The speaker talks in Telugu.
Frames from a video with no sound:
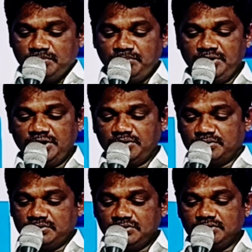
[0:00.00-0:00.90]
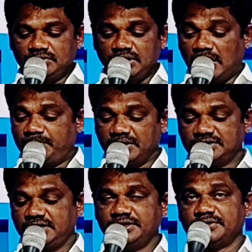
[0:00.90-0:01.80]
మీరు నా
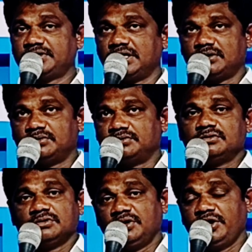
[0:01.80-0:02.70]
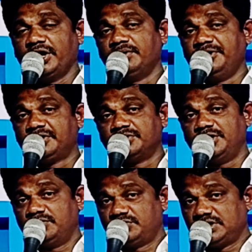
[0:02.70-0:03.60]
ప్రజలై ఉంటారు నేను మీకు
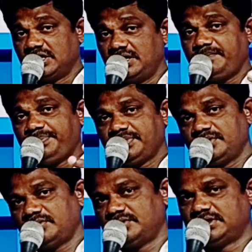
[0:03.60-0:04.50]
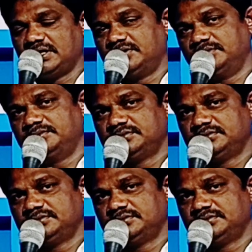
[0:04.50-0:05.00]
దేవుడిగా ఉంటాను